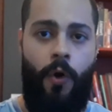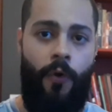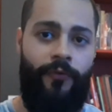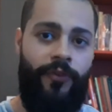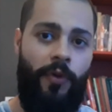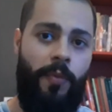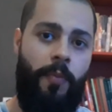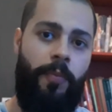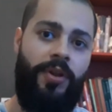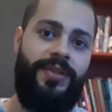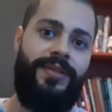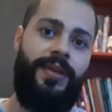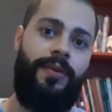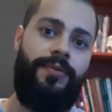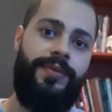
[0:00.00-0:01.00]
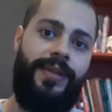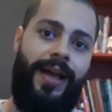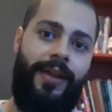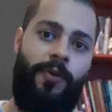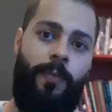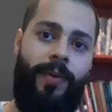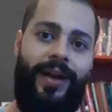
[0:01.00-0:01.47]
o filme pode ser
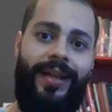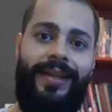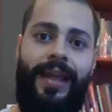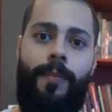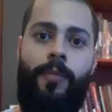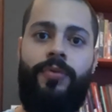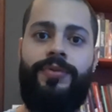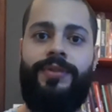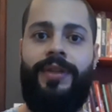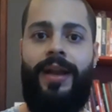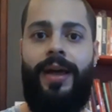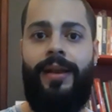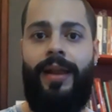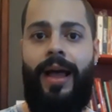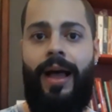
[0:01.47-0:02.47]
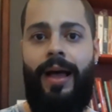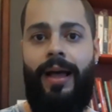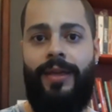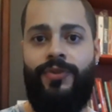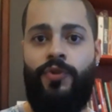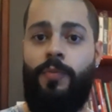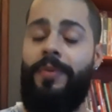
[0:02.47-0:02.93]
usado para demonstrar
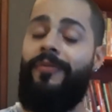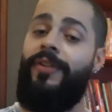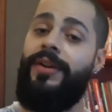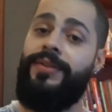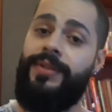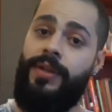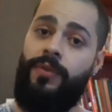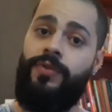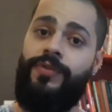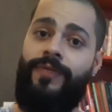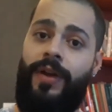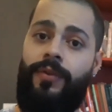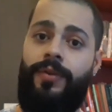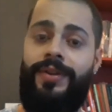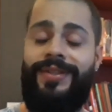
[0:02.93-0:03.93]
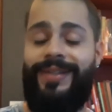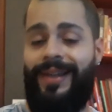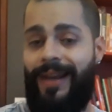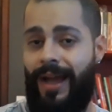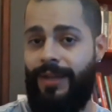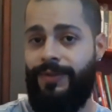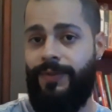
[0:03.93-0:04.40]
a subversão dos valores
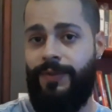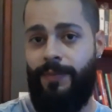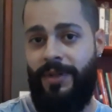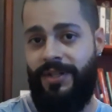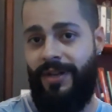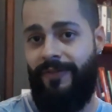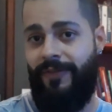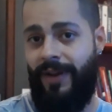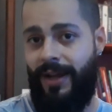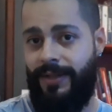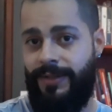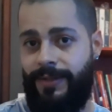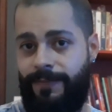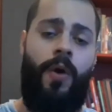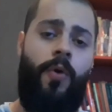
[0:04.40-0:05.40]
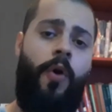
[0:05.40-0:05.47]
clássicos medievais,